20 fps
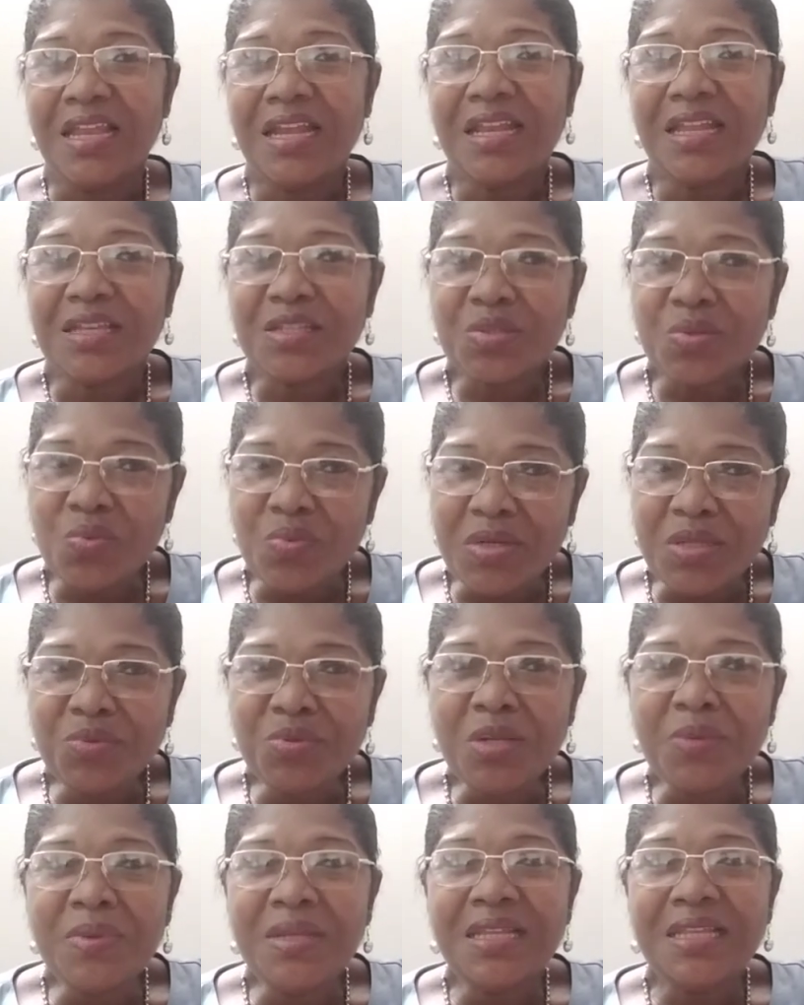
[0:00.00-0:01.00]
Las
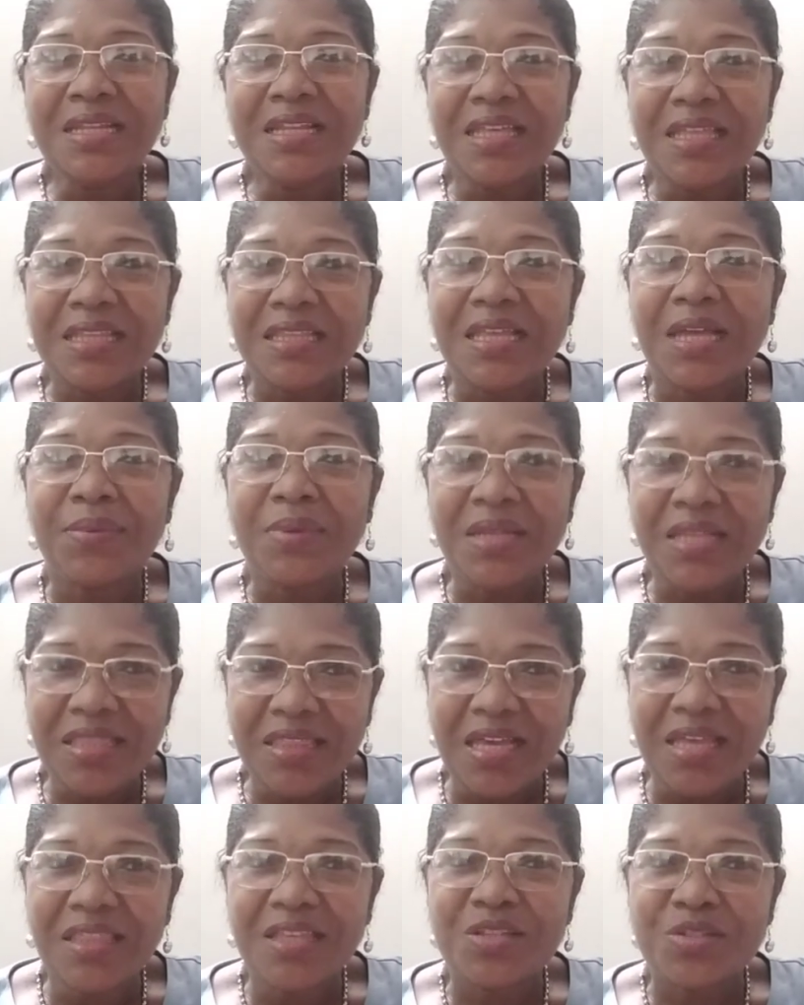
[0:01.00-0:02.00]
cuatro
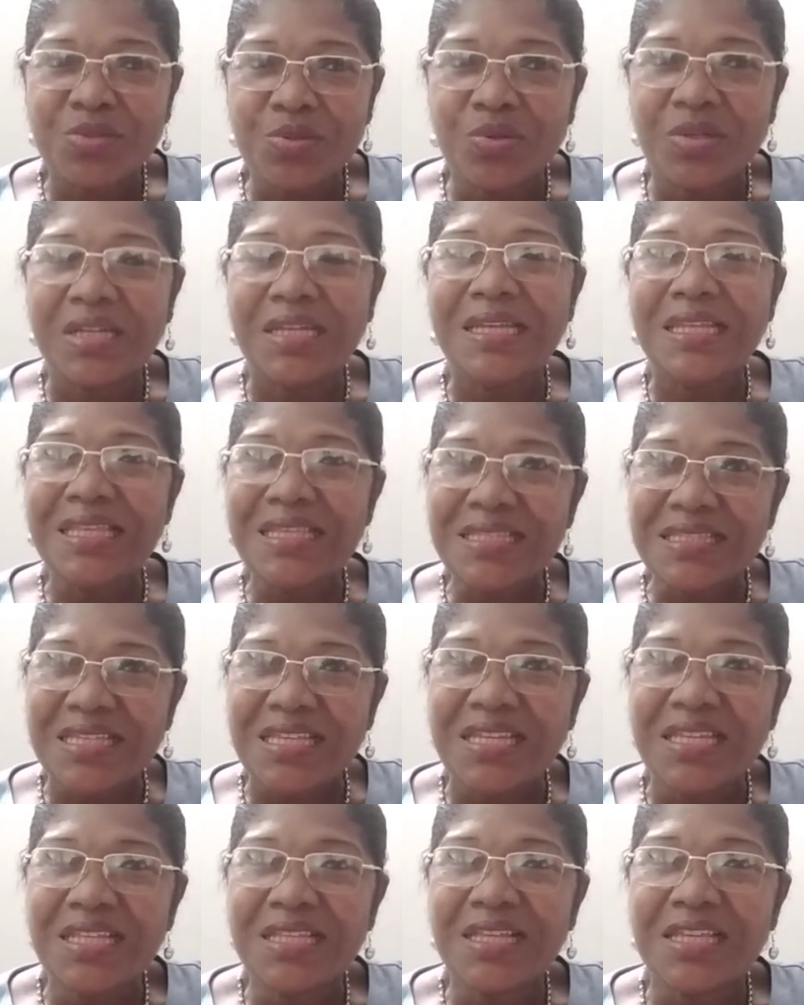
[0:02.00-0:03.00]
habilidades son
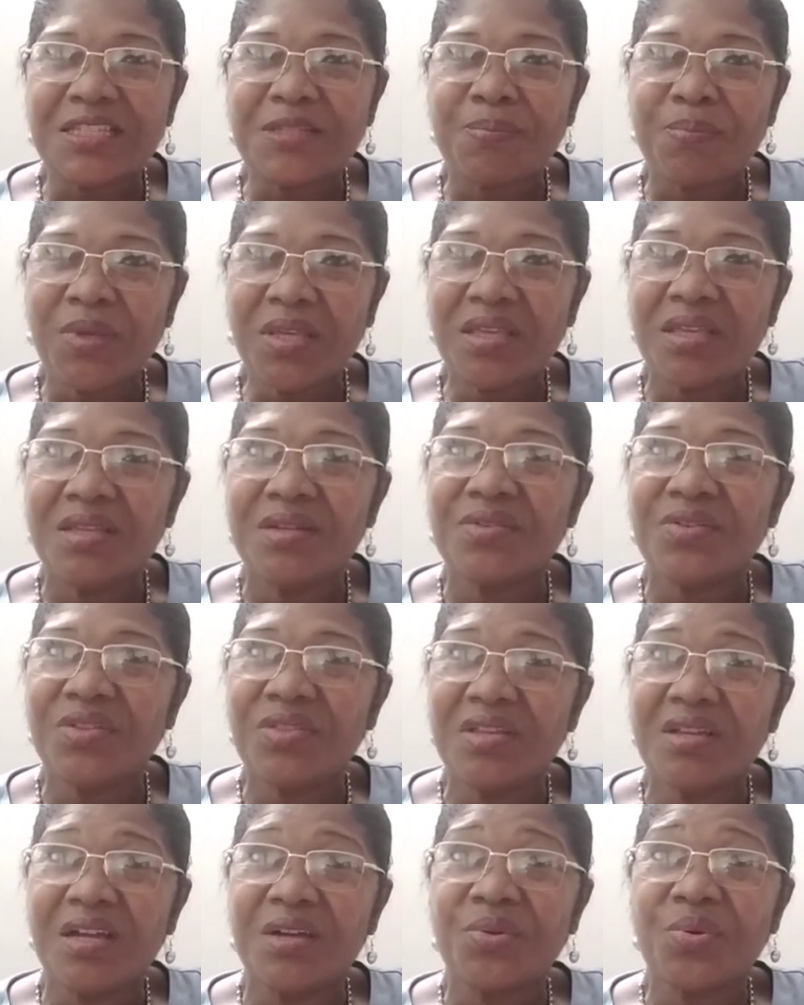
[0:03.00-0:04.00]
listening, speaking,
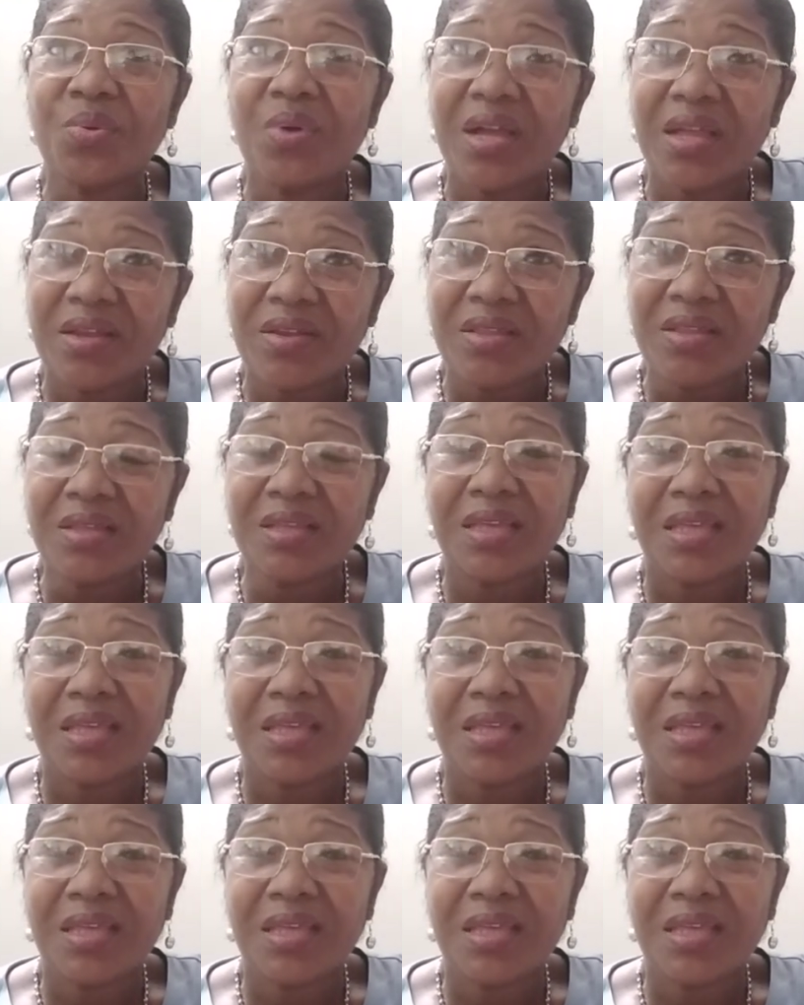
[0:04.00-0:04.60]
reading and writing,